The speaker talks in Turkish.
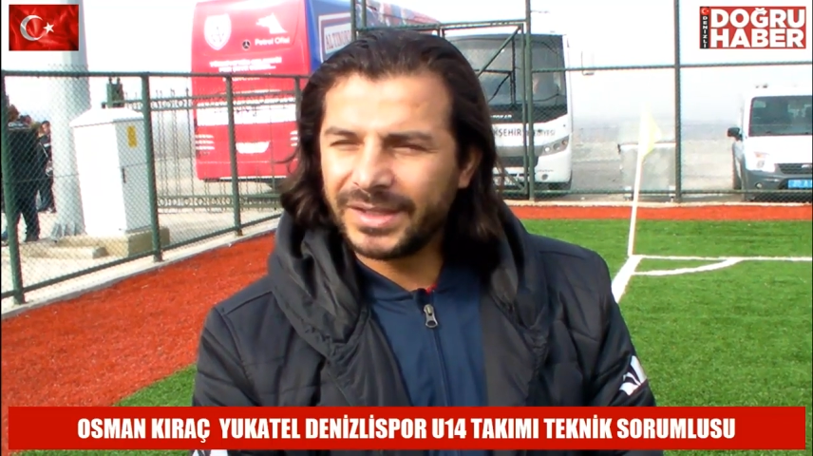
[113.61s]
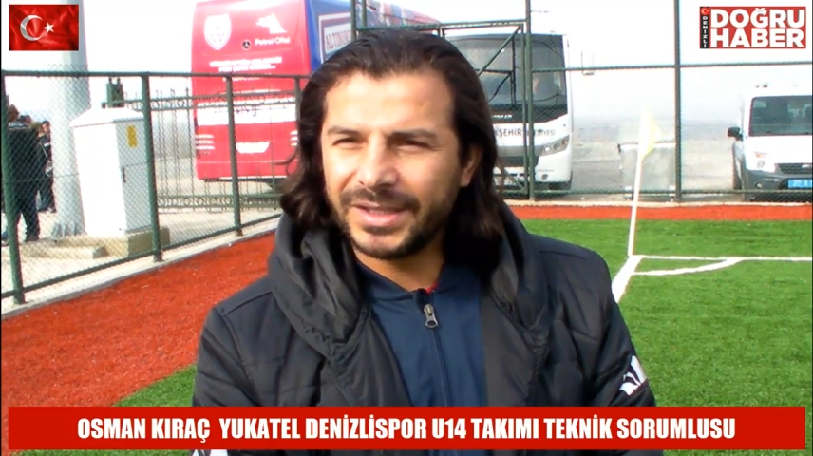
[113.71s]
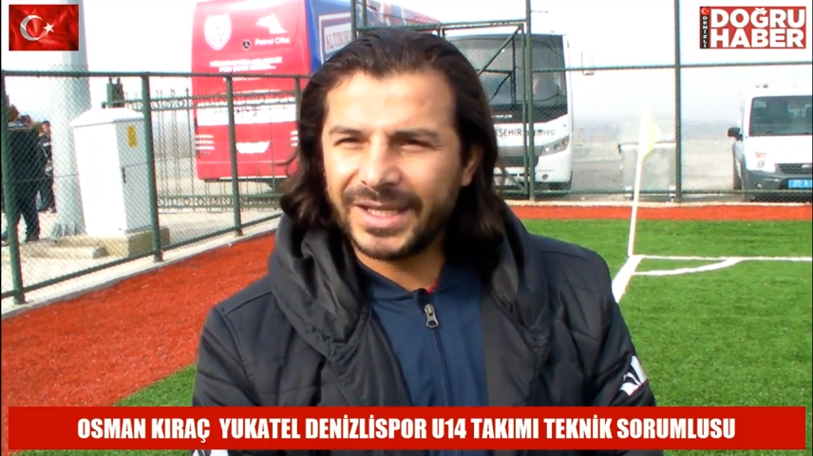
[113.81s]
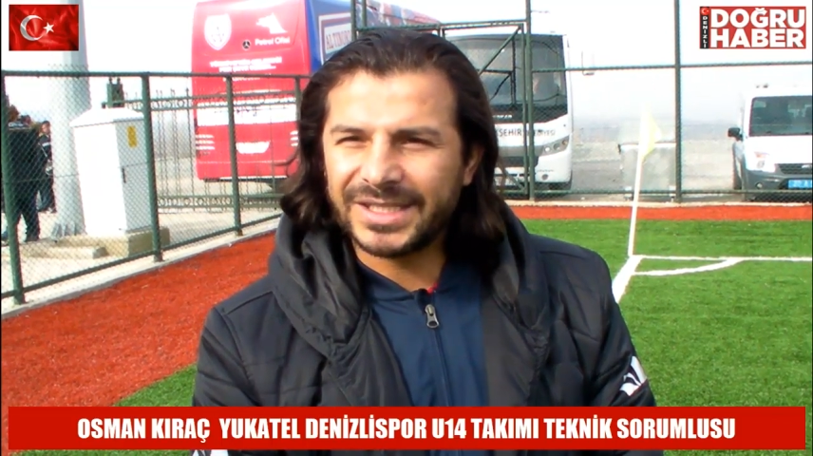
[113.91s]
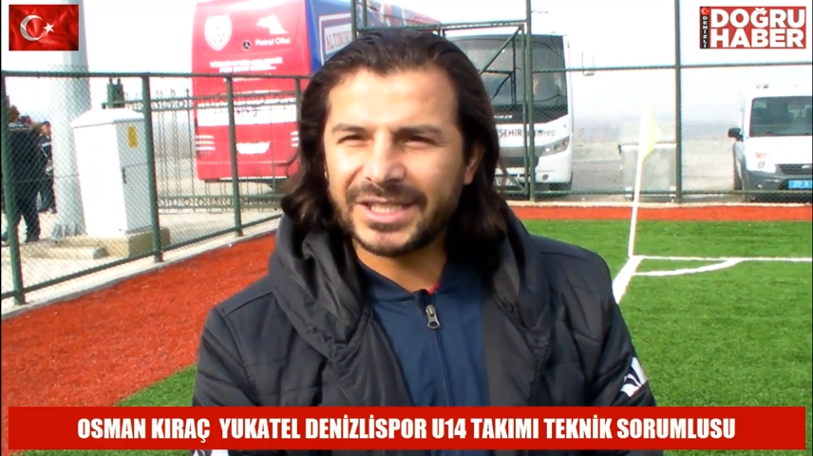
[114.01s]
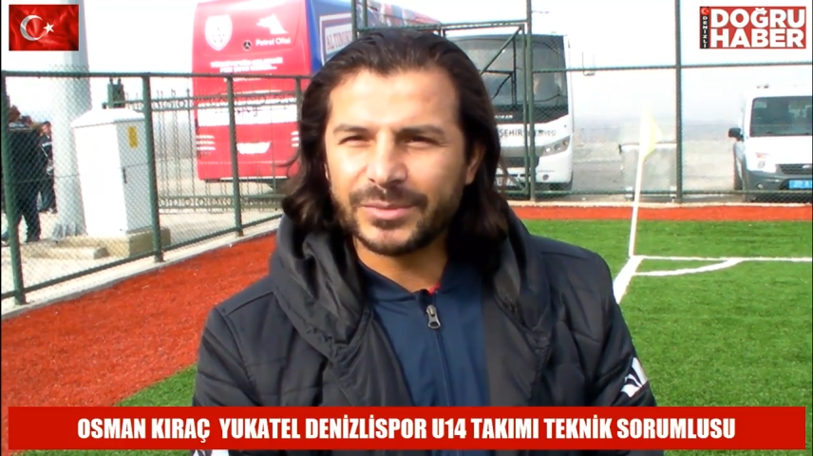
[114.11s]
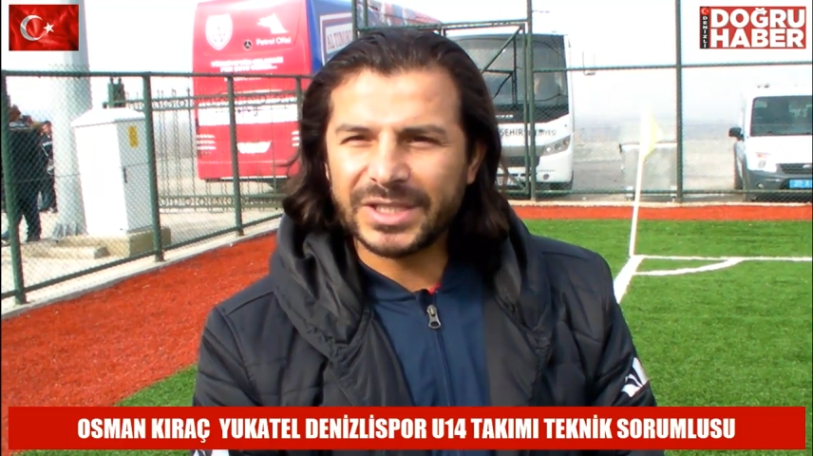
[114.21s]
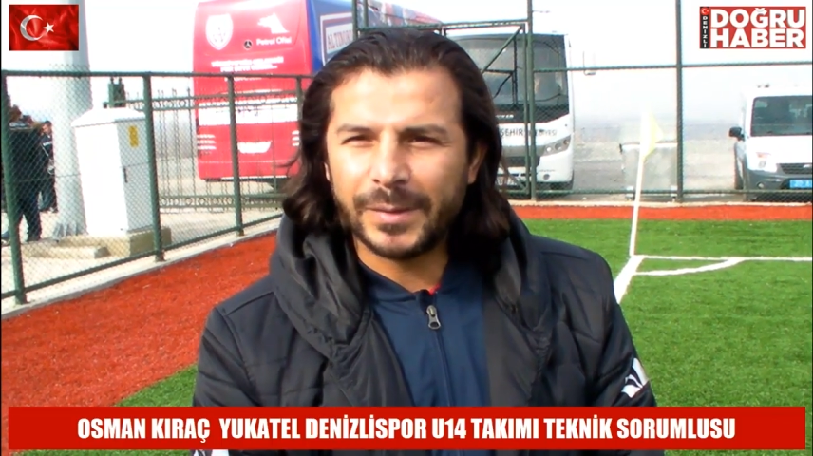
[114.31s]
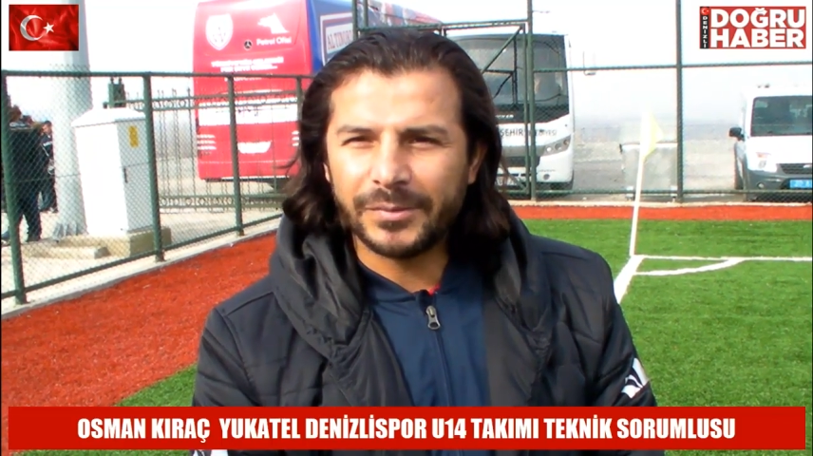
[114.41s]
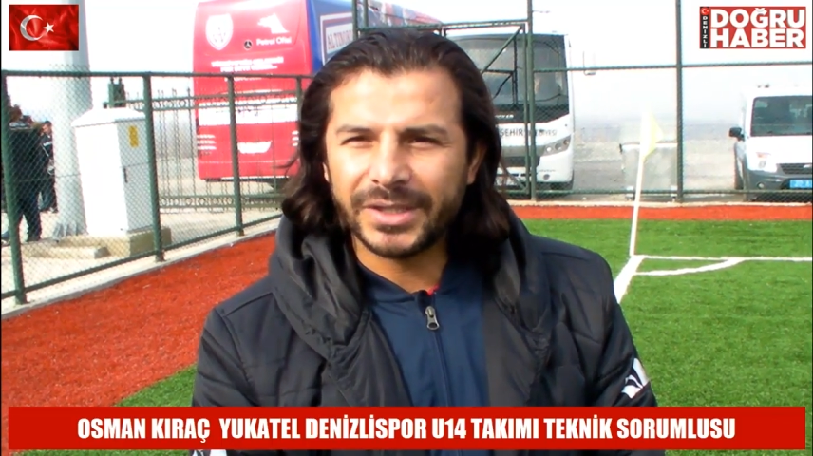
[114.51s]
e, eksiklerimizi
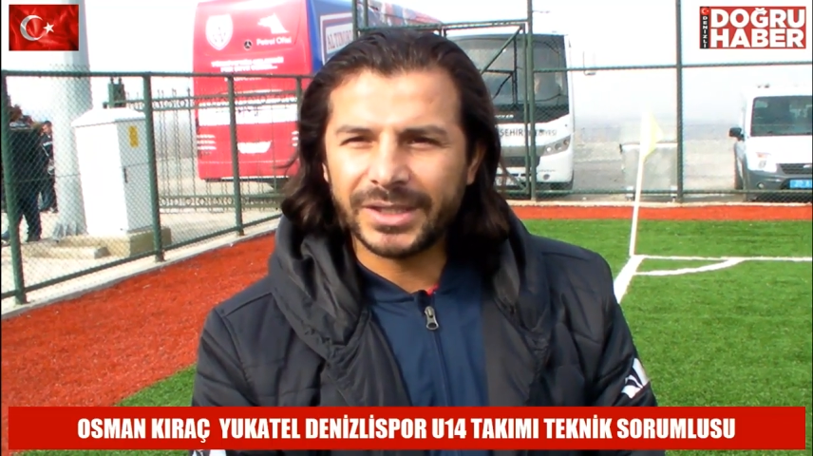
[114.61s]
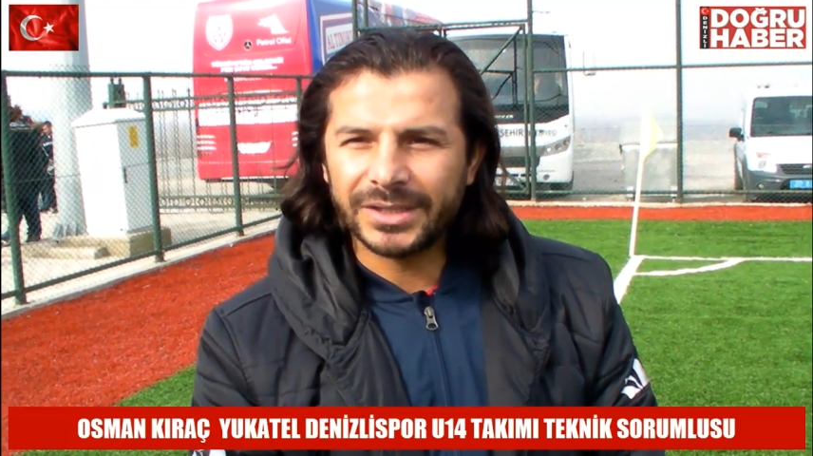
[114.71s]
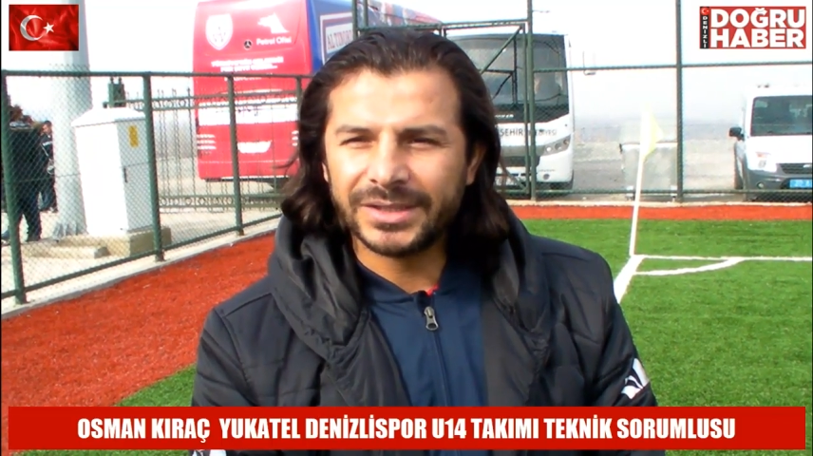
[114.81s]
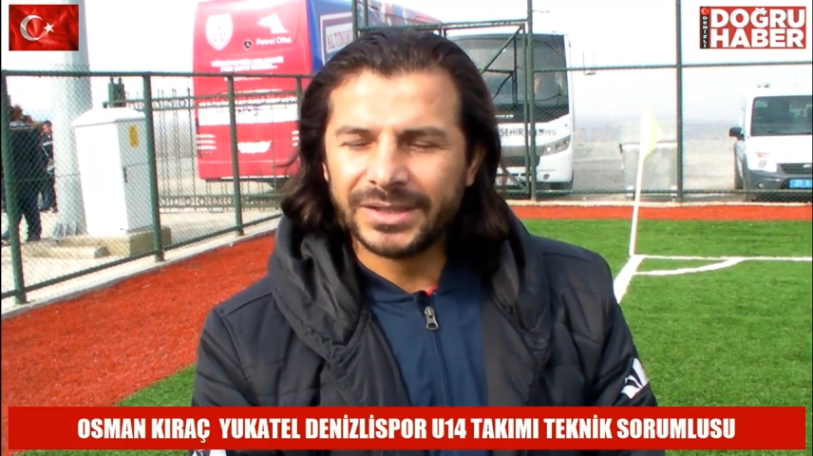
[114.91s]
tamamlayarak